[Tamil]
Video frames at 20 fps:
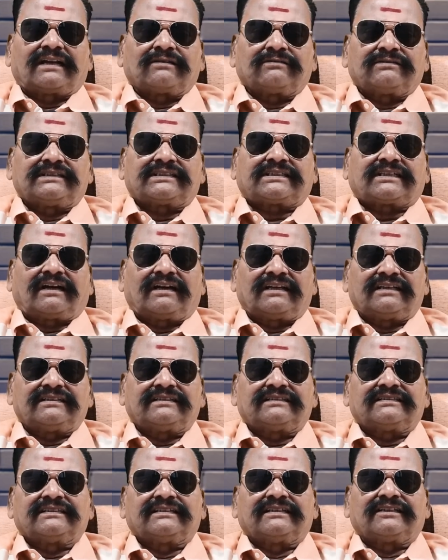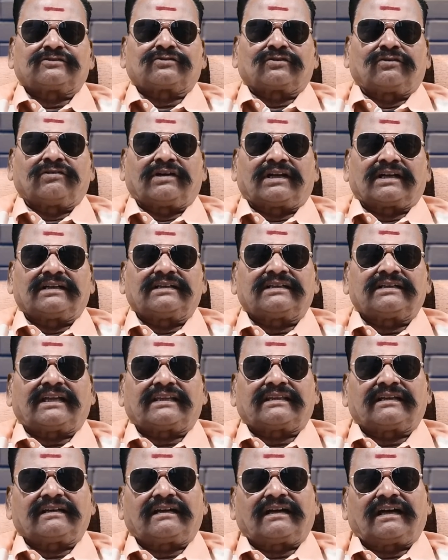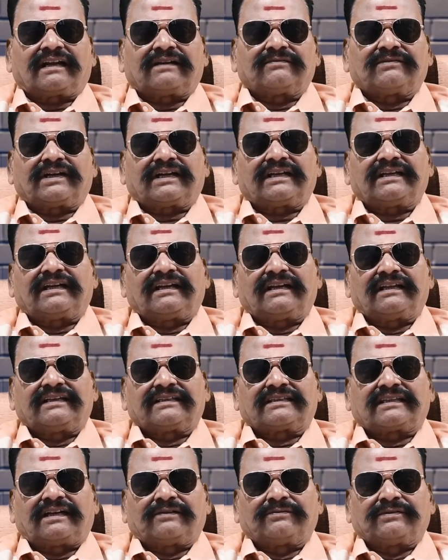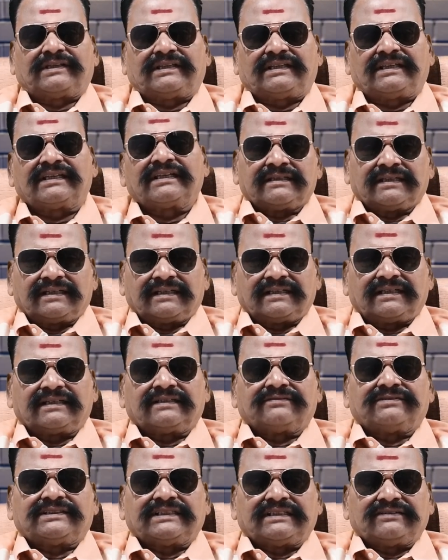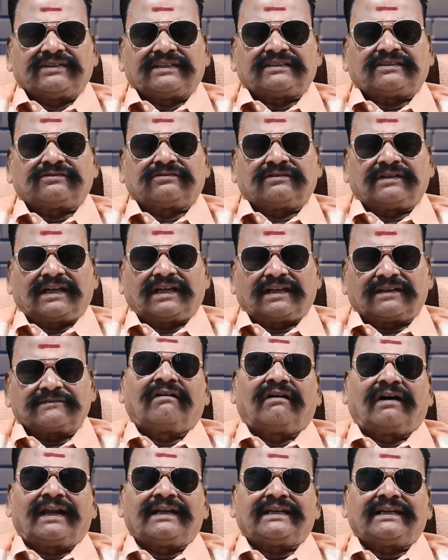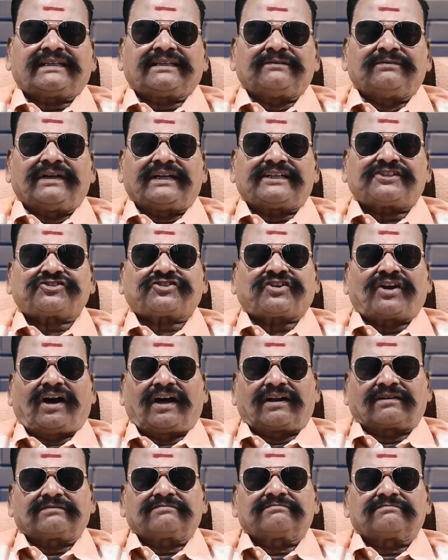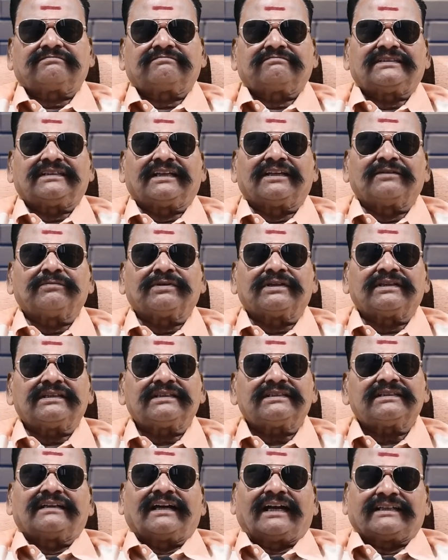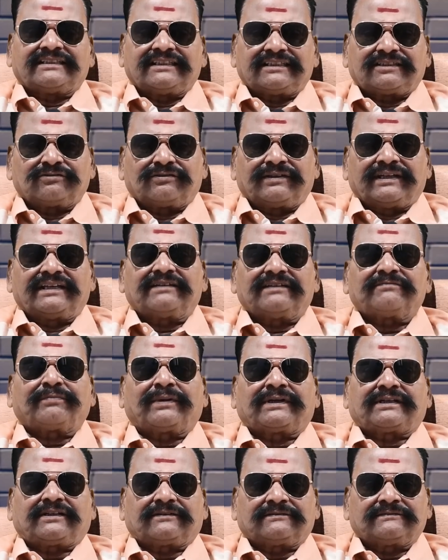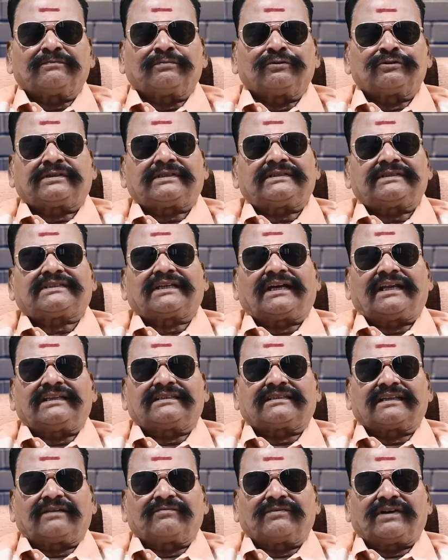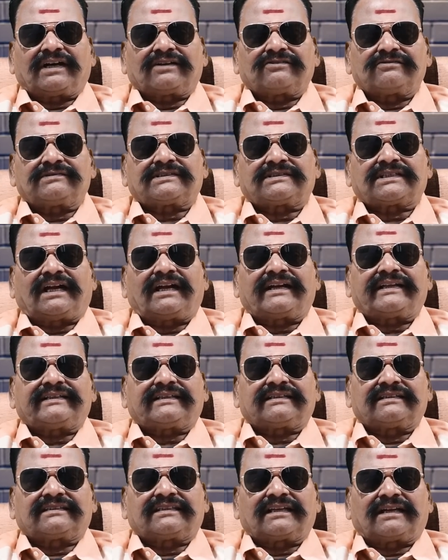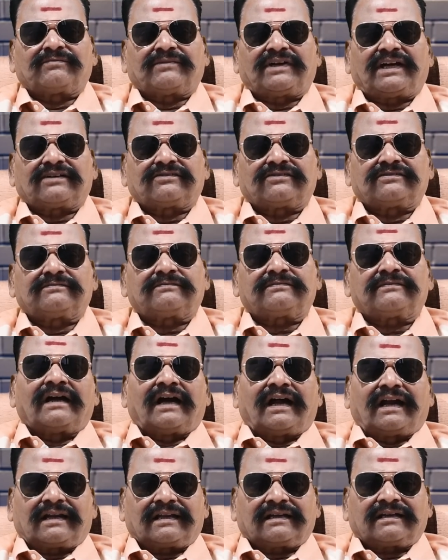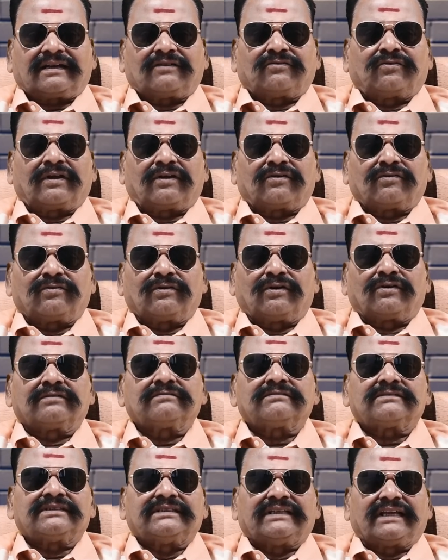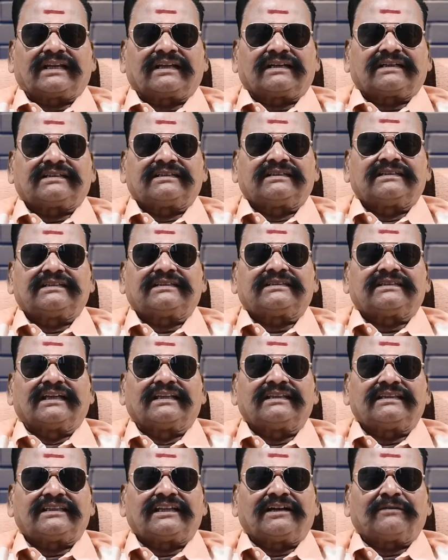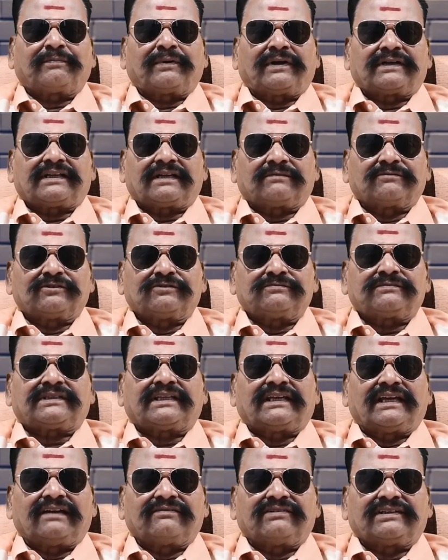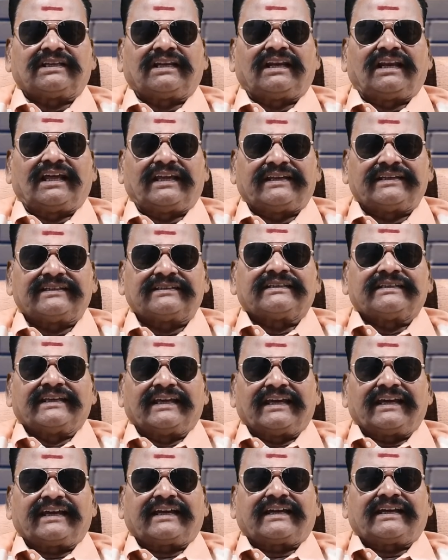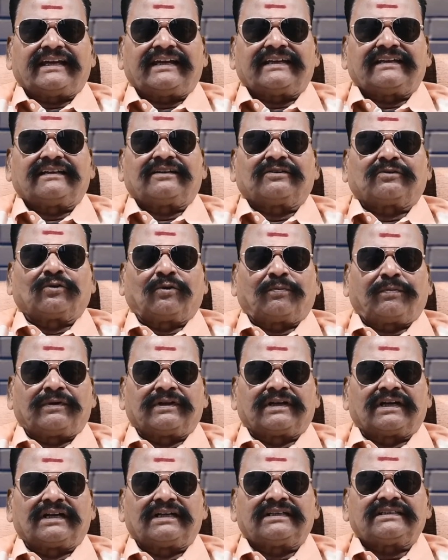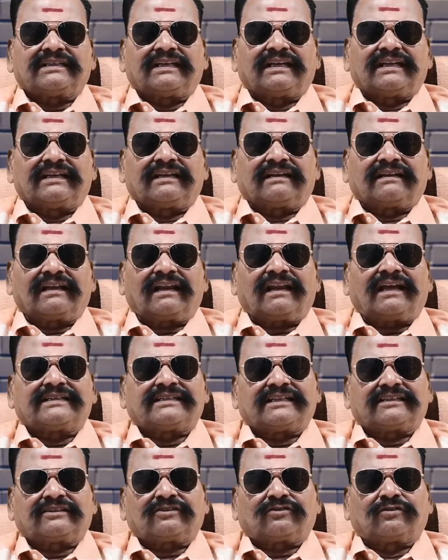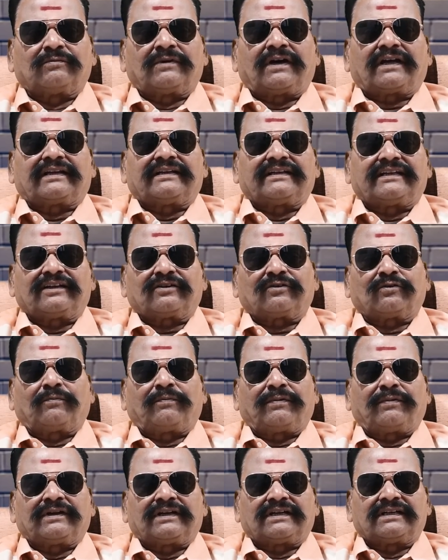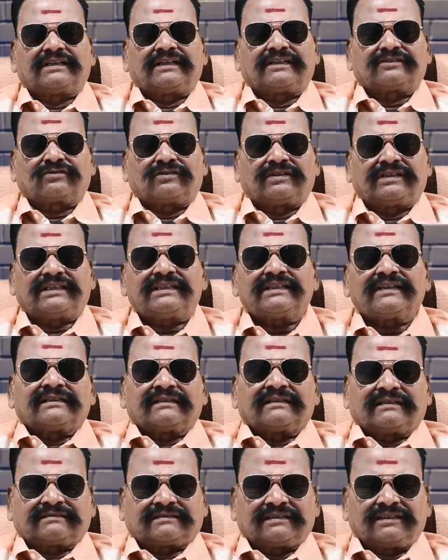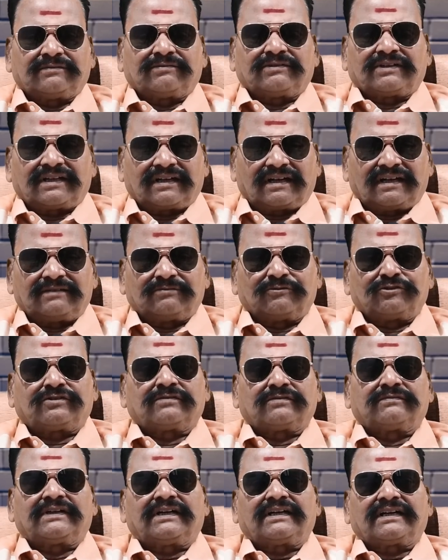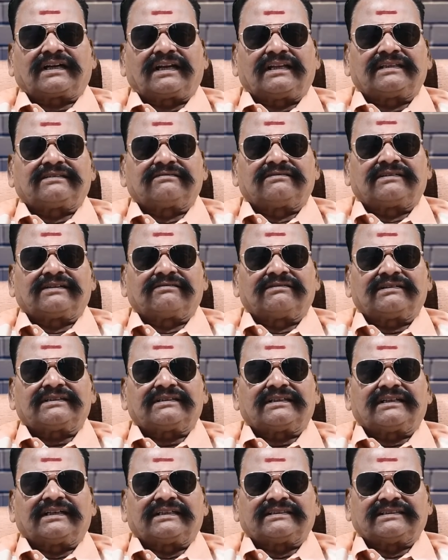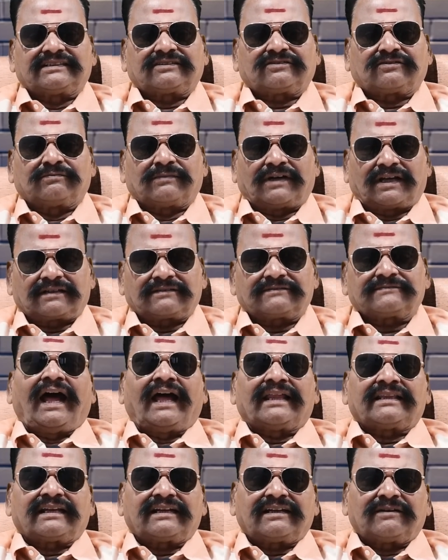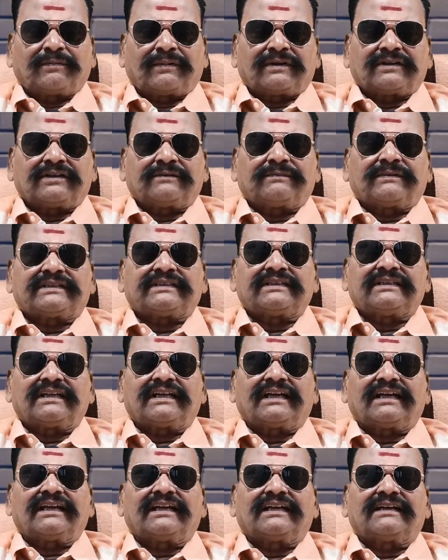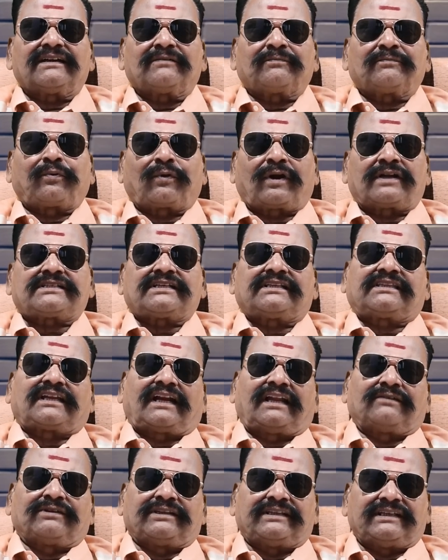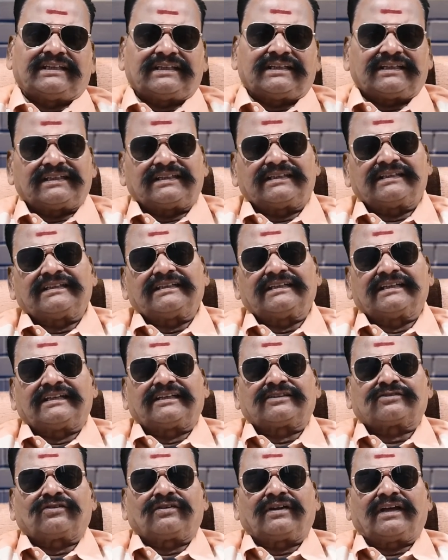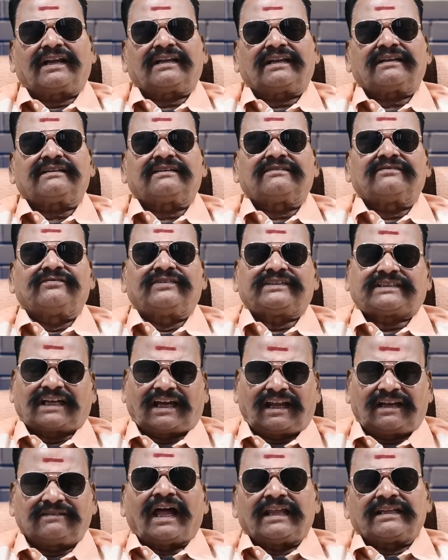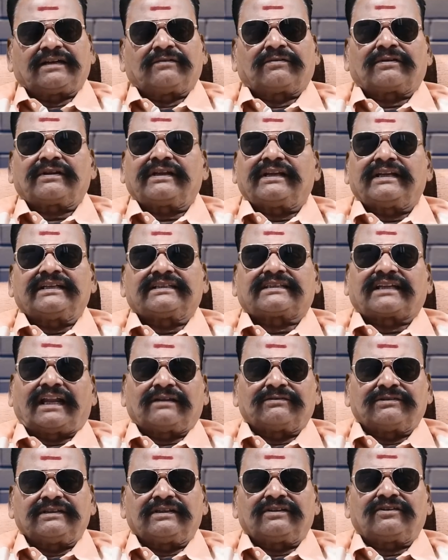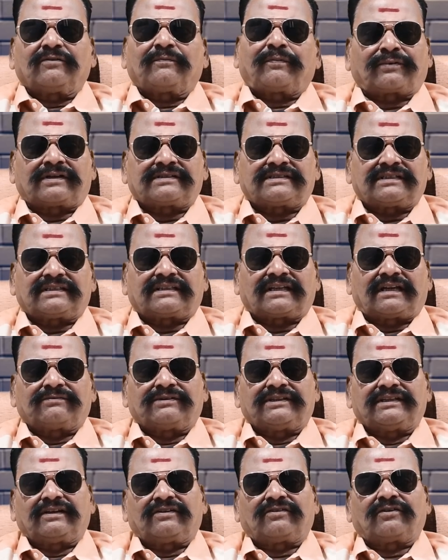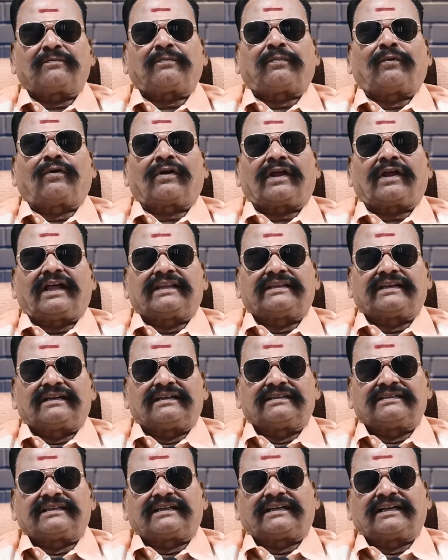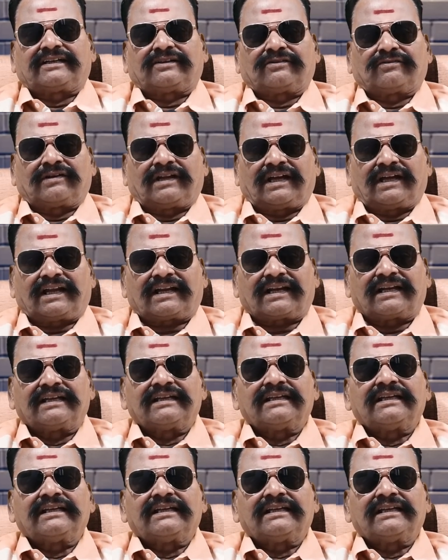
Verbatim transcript: தளபதி ஸ்டாலின் என்று சொல்வார்கள் அதன் காரணமாக இளைய தளபதி என்று விஜய் வைத்து கொண்டார் அல்டிமேட் ஸ்டார் என்பது அஜித்துடைய பட்டம் புத்திசாலித்தனமாகவும் சாணக்கியத்தனமாகவும் அடக்க உணர்வோடும் எனக்கு எந்த பட்டமும் தேவையில்லை ஏகே என்று கூப்பிடுங்கள் இல்லை என்றால் அஜித் குமார் என்றே கூப்பிடுங்கள் என்று சொல்லி ரசிகர் மந்தங்களை முற்றுமாக கலைத்து விட்டவர் அஜித்குமார் அதற்கு பிறகு பார்த்தீங்கன்னா புரட்சி தளபதி என்று சொன்னார் விஷால் அதுக்கப்புறம் என்னை தளபதி என்றோ புரட்சி தளபதி என்றோ போடாதீர்கள் என்று கேட்டுக்கொண்டார்